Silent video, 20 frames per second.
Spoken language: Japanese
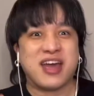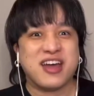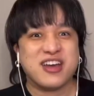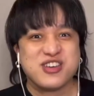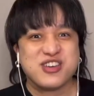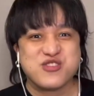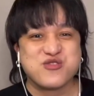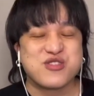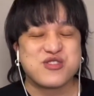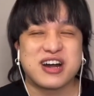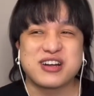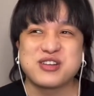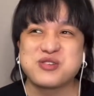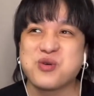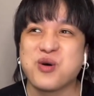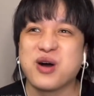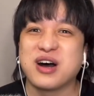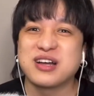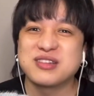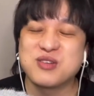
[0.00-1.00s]
ね、ゆ
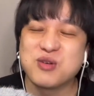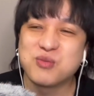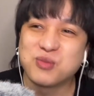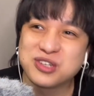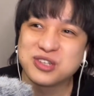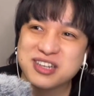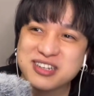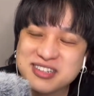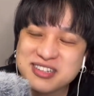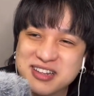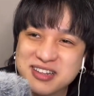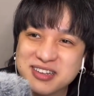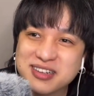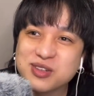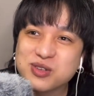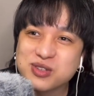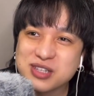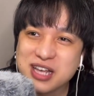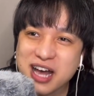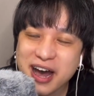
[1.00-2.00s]
かりご飯で思い出した
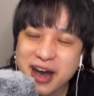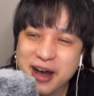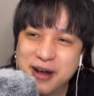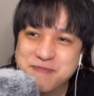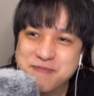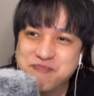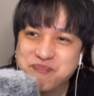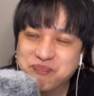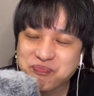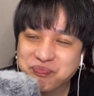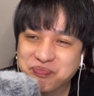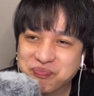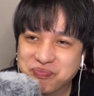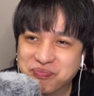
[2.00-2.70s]
んだけどさ、